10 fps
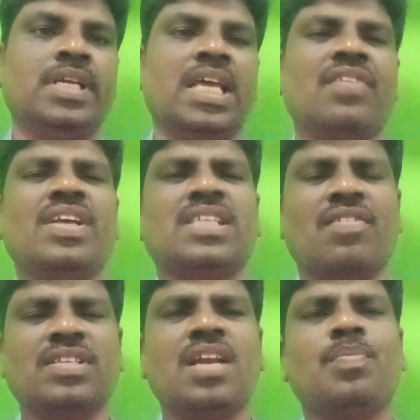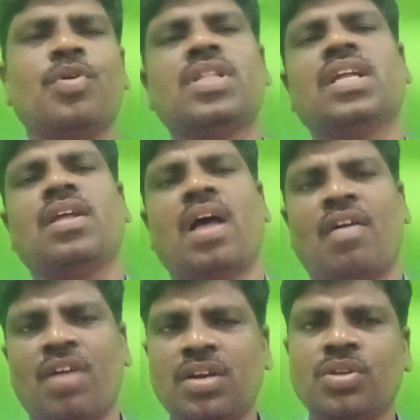ఇరవై సంవత్సరాలు పోదు కదా
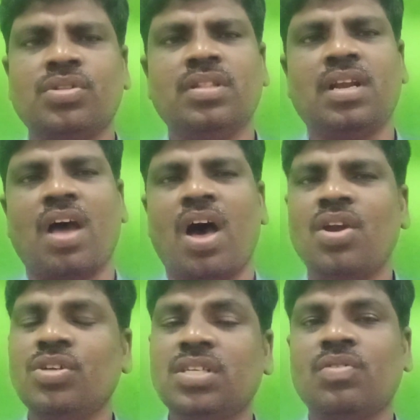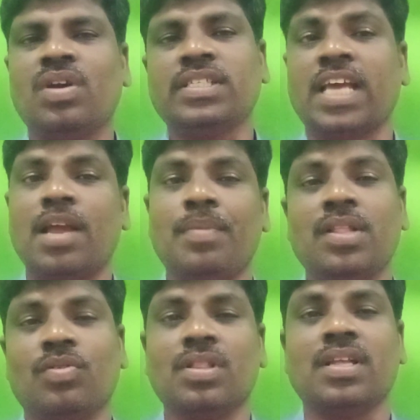అవార్డు వస్తుందన్న ఆలోచన కూడా
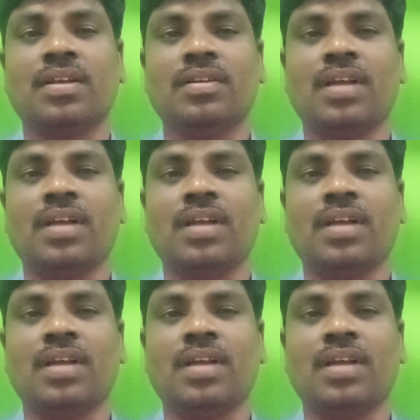చాలామందికి ఉంది